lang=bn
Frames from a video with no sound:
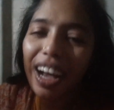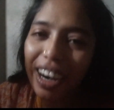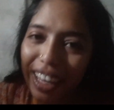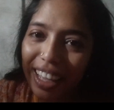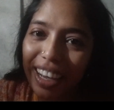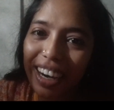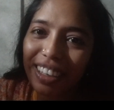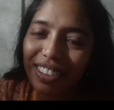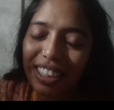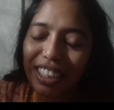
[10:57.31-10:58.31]
আর হ্যাঁ
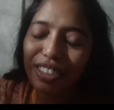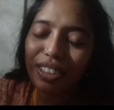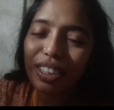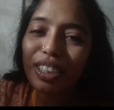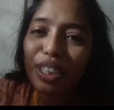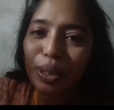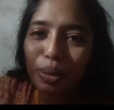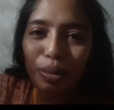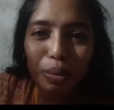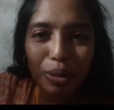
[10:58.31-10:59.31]
আরো একটা কথা
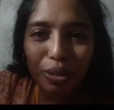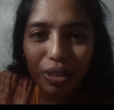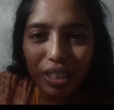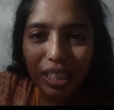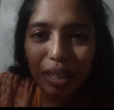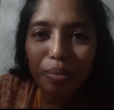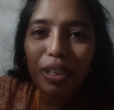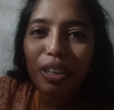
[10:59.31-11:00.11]
তোমরা ভিডিওটা স্কিপ